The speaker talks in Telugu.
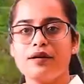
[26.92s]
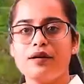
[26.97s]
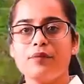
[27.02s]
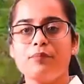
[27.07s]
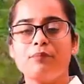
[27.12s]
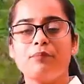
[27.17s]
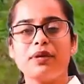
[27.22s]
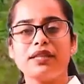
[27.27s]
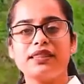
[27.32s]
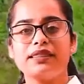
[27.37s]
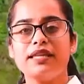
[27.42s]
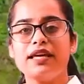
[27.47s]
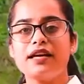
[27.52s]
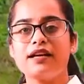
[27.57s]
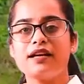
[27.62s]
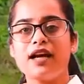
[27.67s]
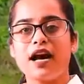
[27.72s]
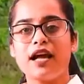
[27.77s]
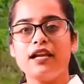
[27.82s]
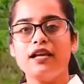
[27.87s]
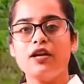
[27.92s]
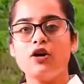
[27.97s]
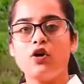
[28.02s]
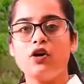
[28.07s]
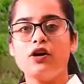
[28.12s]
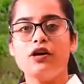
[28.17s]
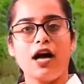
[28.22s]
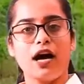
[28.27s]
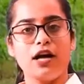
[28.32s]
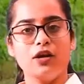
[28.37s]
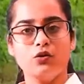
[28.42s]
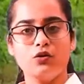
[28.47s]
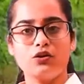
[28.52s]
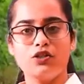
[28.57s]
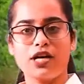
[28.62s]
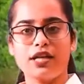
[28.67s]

దీనివల్ల ఆకు నల్లగా